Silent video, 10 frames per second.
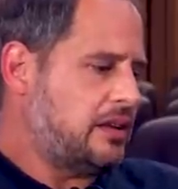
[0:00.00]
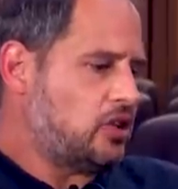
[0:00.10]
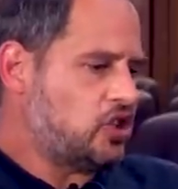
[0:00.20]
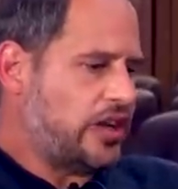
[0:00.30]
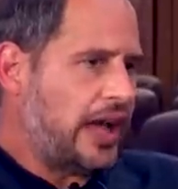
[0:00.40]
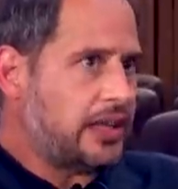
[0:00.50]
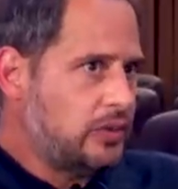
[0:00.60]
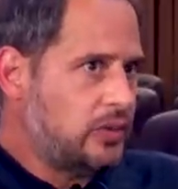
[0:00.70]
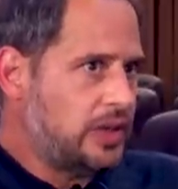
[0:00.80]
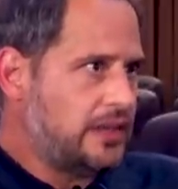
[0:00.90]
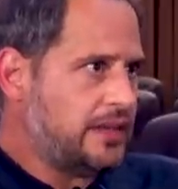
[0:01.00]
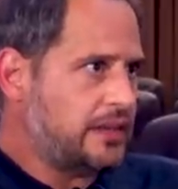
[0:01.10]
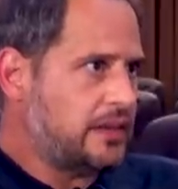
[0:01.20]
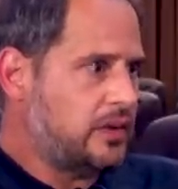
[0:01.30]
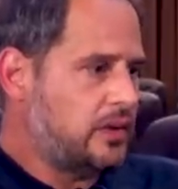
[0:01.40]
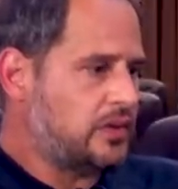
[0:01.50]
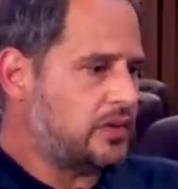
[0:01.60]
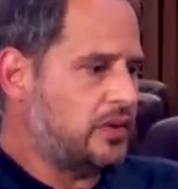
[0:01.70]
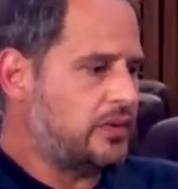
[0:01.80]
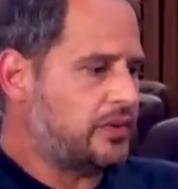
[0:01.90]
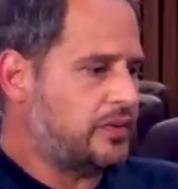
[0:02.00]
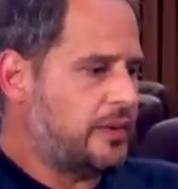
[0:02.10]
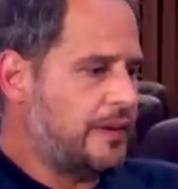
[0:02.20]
stark genug ist und, und